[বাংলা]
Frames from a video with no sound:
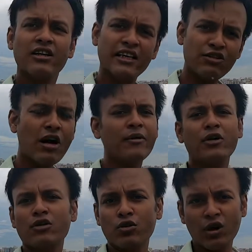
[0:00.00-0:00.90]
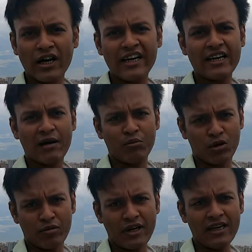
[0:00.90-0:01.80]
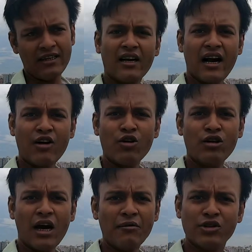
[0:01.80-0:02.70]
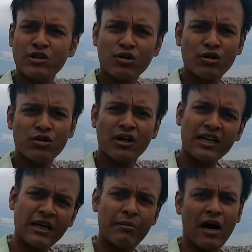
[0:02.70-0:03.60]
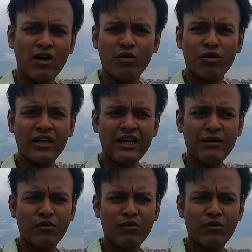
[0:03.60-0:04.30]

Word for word: কিন্তু আমি কোনো দোকানের নাম বলবো না কারণ আমি যদি কোনো দোকানকে ভালো বলি